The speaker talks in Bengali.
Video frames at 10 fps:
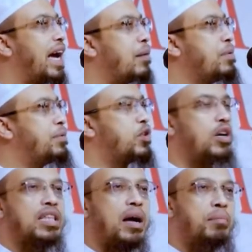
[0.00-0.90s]
আমি
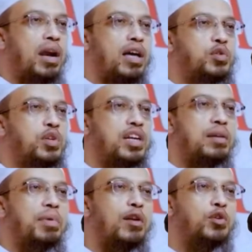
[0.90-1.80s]
বোধহয় দাম বাড়ানোর জন্য
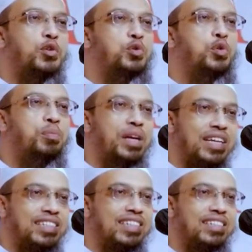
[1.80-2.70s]
একটা ভালো সুযোগ
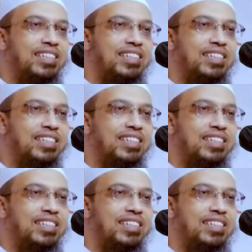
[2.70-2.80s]
পেয়েছি